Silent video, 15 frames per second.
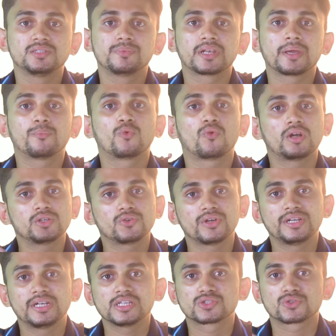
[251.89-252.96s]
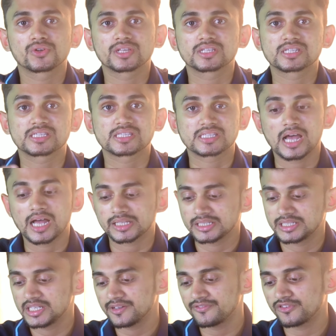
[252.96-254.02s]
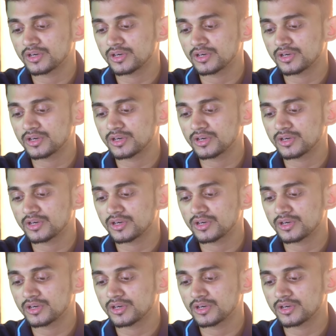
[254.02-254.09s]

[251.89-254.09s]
जी बी रैम वन ट्वेंटी स्टोरेज के साथ ये